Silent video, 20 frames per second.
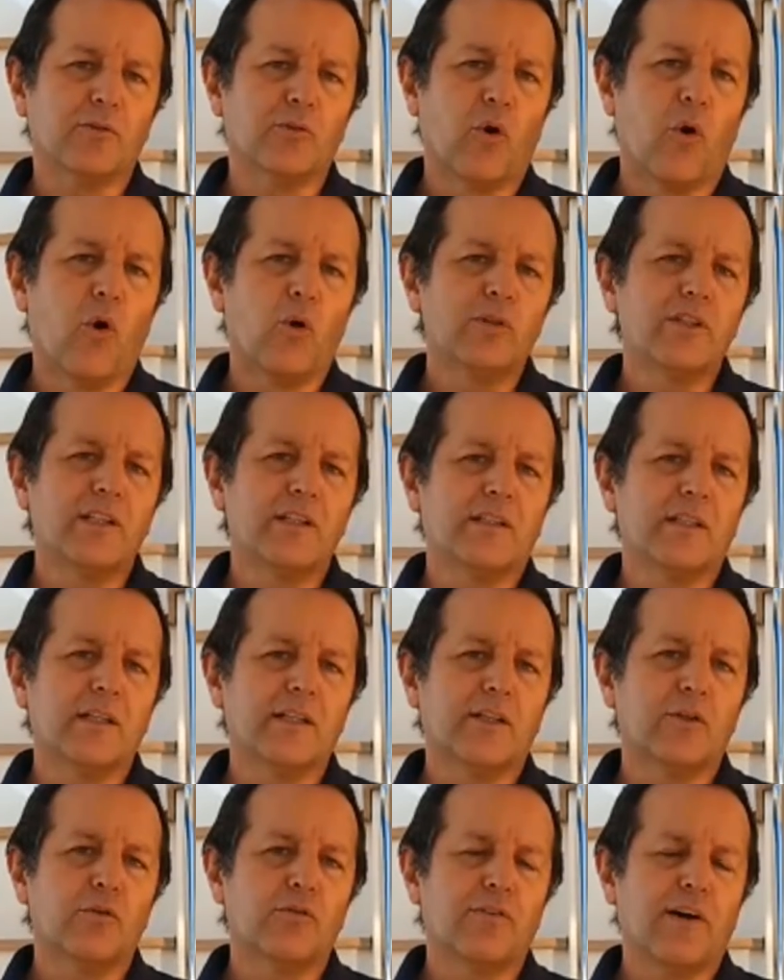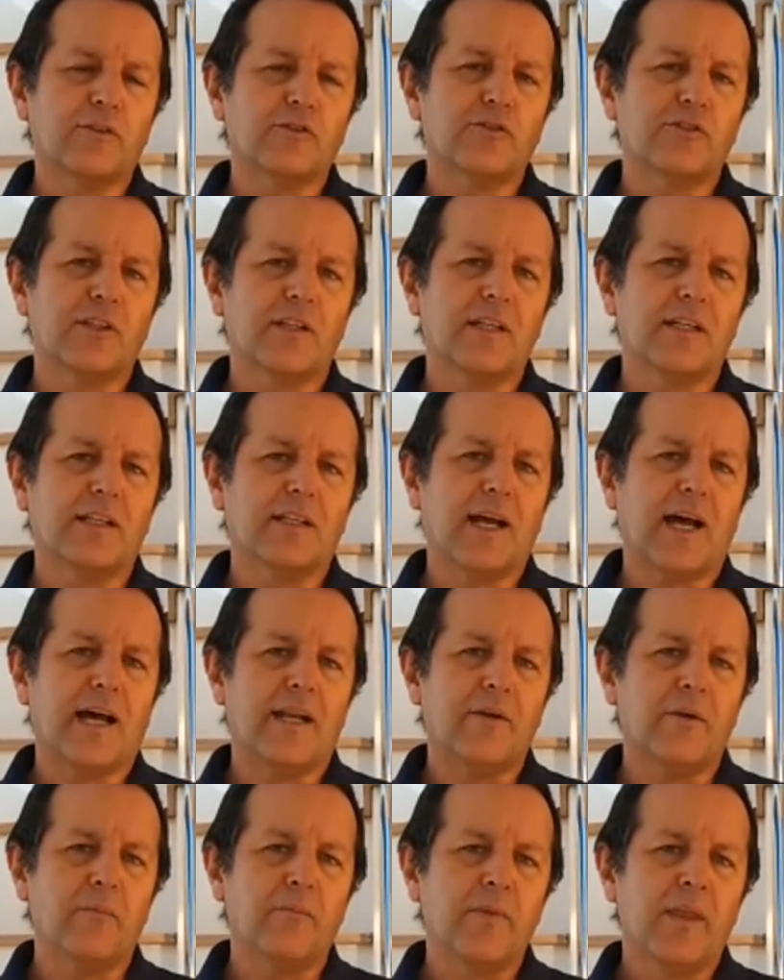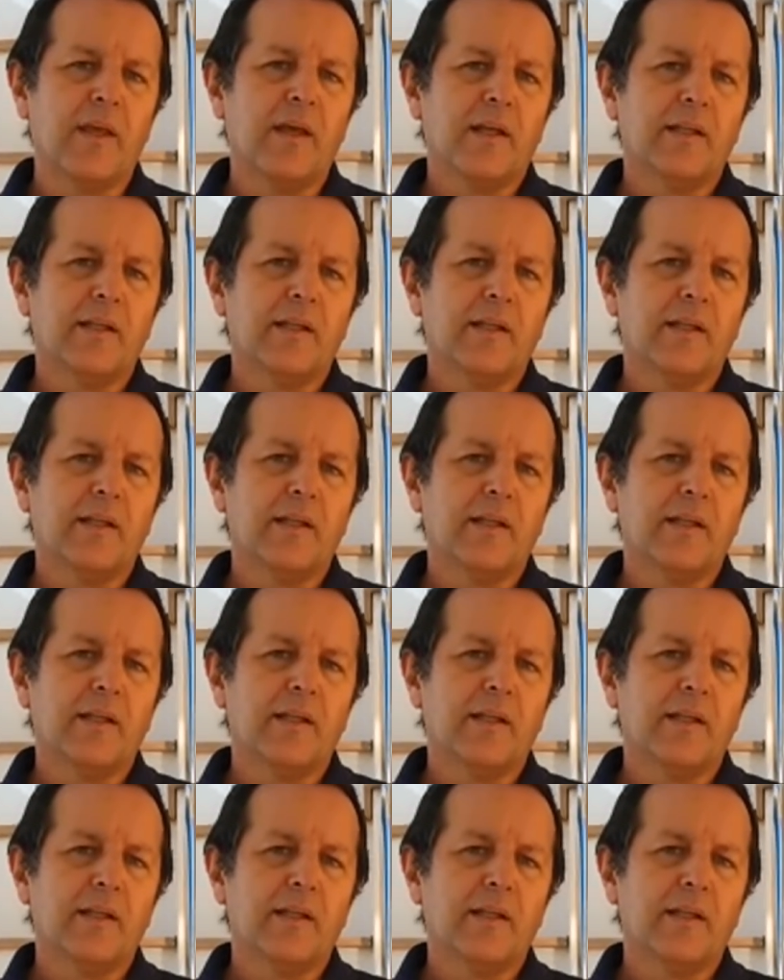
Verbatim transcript: do holding tank do vaso sanitário,